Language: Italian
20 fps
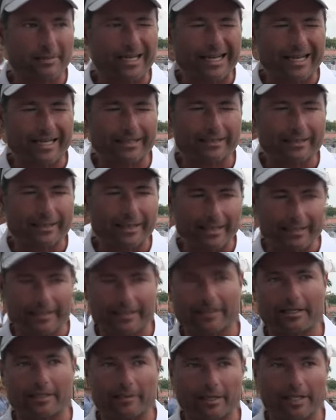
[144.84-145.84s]

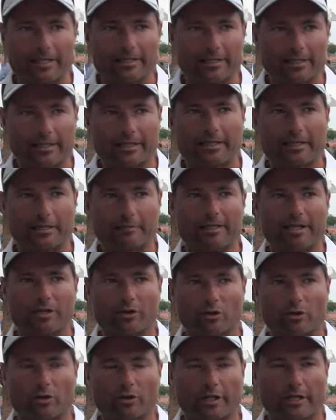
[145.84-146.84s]
attente da parte degli
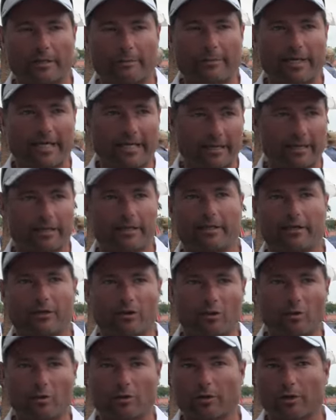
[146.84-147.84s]
armatori a barche che
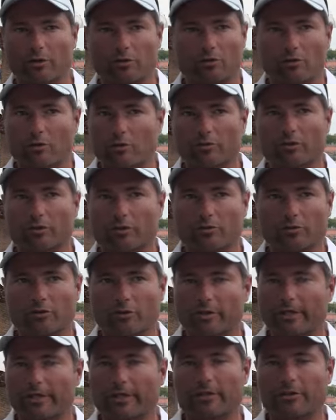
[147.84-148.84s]
comunque hanno un
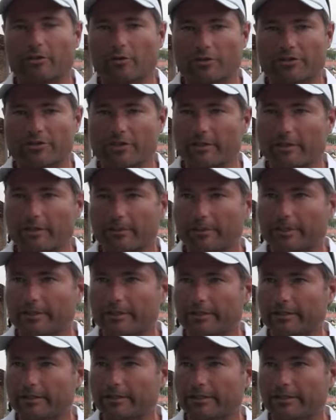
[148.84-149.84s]
contenuto tecnico
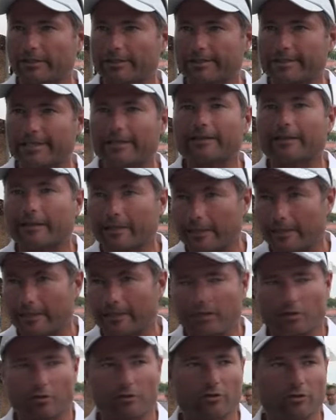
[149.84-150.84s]
estremamente interessante
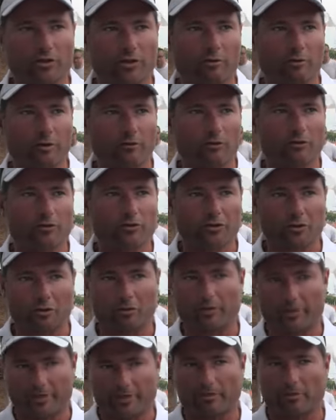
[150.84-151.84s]
e in continua
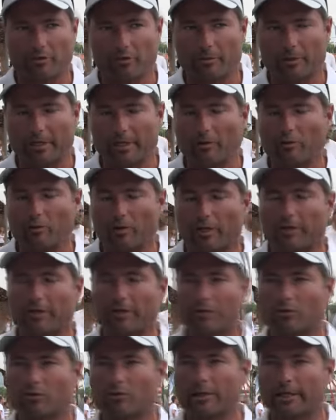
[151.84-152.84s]
evoluzione, secondo me il
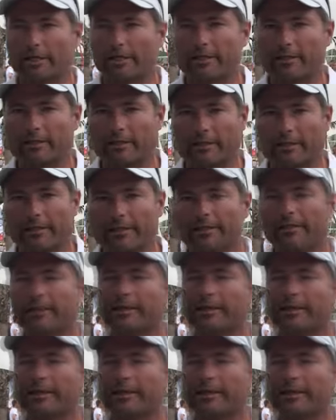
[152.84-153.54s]
42 ha delle,